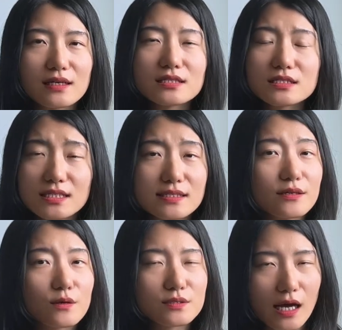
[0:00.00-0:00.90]
这些
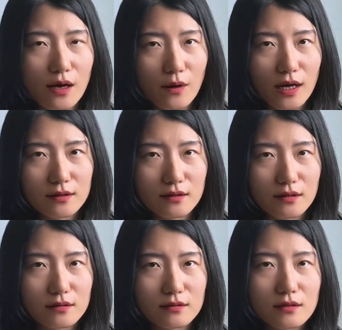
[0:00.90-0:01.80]
有才华的
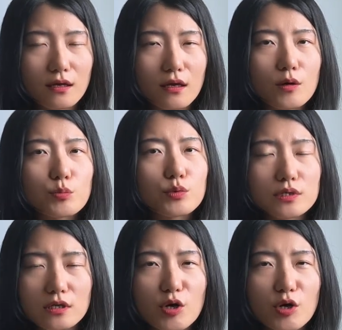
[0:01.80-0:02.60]
人不得